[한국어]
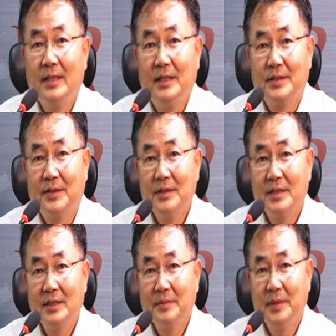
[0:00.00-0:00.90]
저는
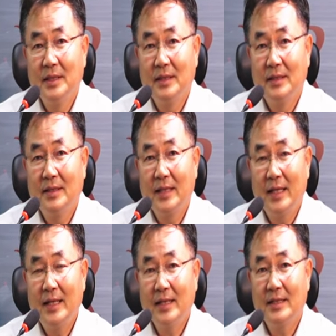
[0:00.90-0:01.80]
지금 이
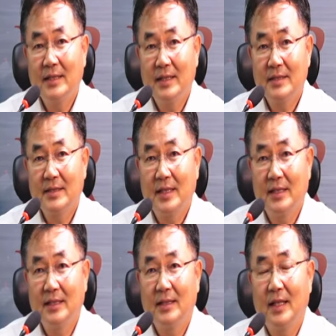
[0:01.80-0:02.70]

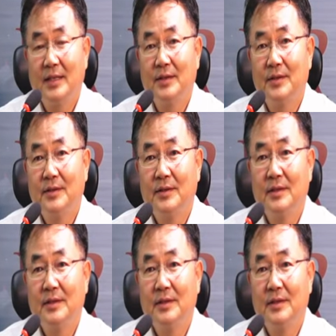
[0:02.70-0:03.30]
텔레크레스라는 단어를